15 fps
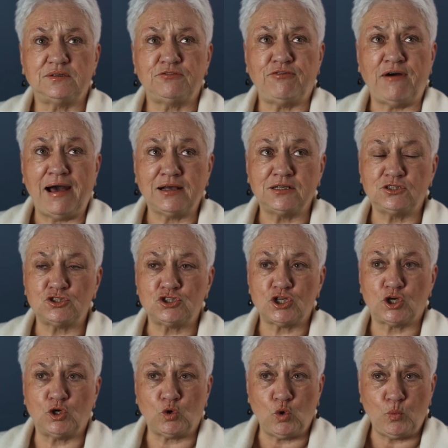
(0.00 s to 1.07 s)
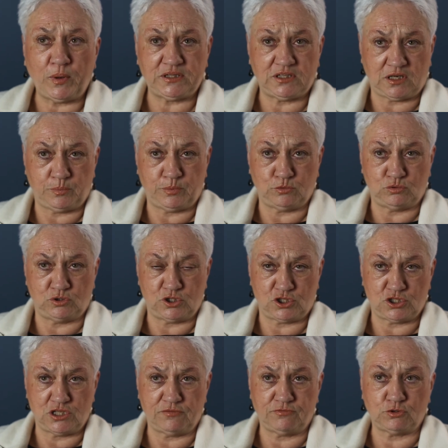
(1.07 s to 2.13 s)
fakt, że grupa
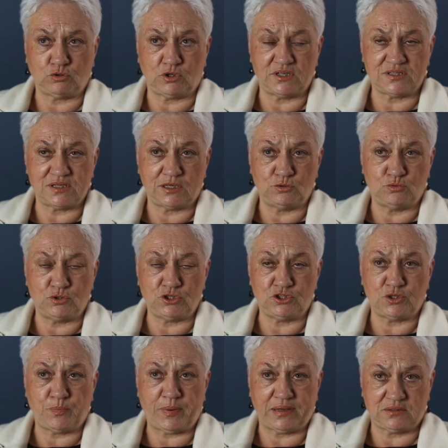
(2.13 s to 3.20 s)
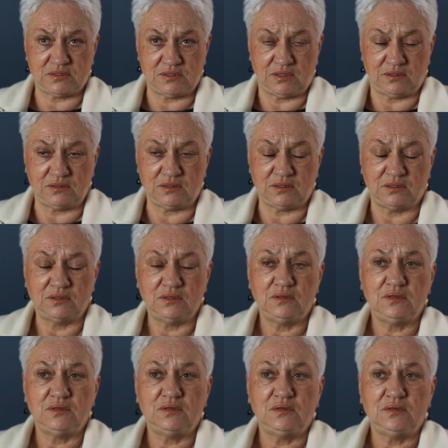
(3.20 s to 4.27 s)
terapeutyczna, w której znajduje się pacjent,
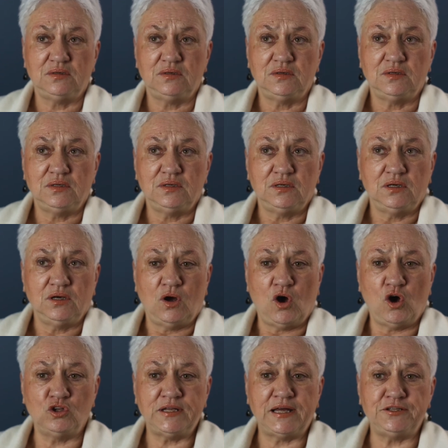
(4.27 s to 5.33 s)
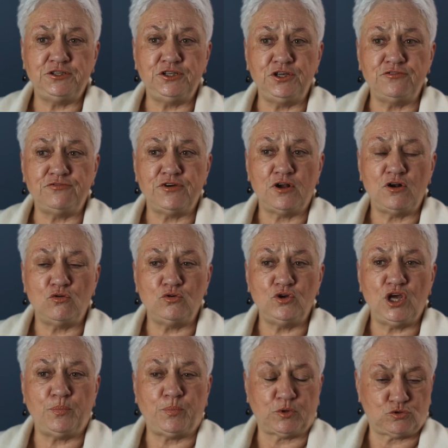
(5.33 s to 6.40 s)
ona
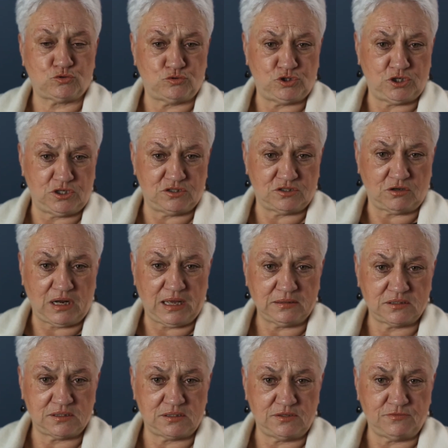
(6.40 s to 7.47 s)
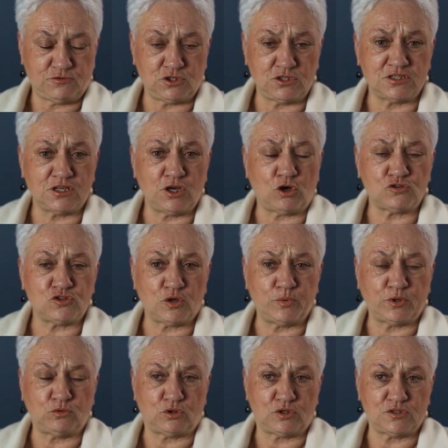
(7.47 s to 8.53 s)
niweluje poczucie izolacji. Wszystkie
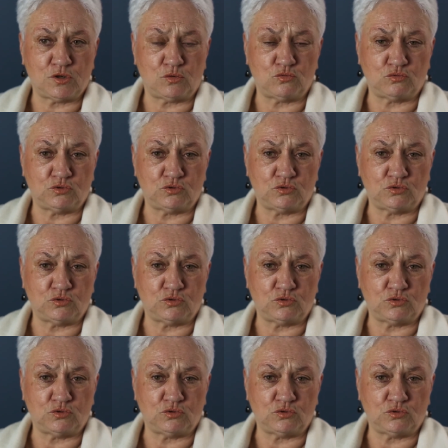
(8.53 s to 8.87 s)
osoby, które są